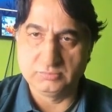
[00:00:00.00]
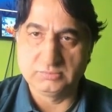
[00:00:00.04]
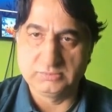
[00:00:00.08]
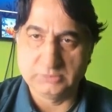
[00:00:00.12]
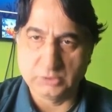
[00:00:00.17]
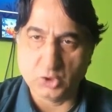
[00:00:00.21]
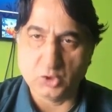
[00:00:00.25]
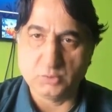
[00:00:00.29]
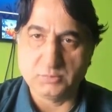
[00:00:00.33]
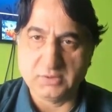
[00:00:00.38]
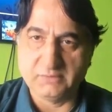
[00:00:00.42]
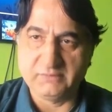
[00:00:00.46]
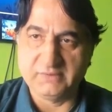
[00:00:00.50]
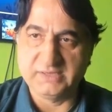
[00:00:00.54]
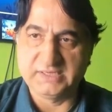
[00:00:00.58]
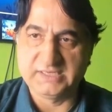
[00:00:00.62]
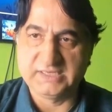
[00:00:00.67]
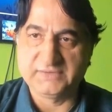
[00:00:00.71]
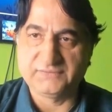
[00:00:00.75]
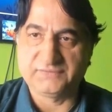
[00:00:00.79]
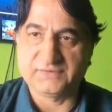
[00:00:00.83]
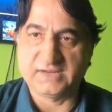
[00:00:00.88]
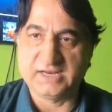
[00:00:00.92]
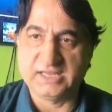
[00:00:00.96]
Tövbe ve
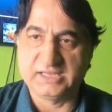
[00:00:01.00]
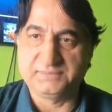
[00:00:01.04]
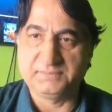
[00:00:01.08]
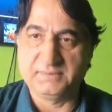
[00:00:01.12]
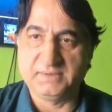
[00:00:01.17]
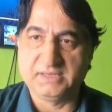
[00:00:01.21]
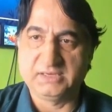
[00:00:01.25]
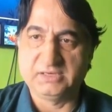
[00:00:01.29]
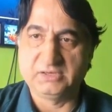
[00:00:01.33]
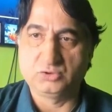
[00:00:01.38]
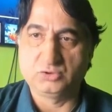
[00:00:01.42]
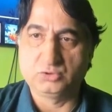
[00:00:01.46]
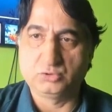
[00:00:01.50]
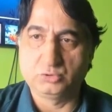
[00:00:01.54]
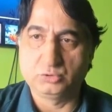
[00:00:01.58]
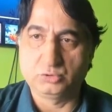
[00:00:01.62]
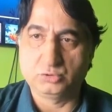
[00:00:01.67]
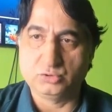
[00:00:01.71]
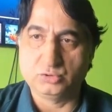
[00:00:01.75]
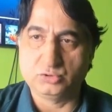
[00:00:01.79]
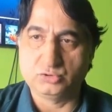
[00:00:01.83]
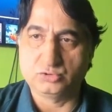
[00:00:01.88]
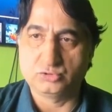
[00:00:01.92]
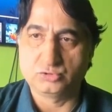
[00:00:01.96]
istiğfar etmelerini
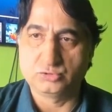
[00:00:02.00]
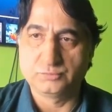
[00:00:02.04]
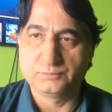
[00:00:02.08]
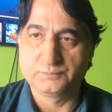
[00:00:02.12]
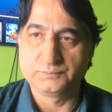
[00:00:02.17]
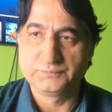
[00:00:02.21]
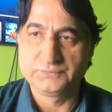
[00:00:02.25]
istiyoruz.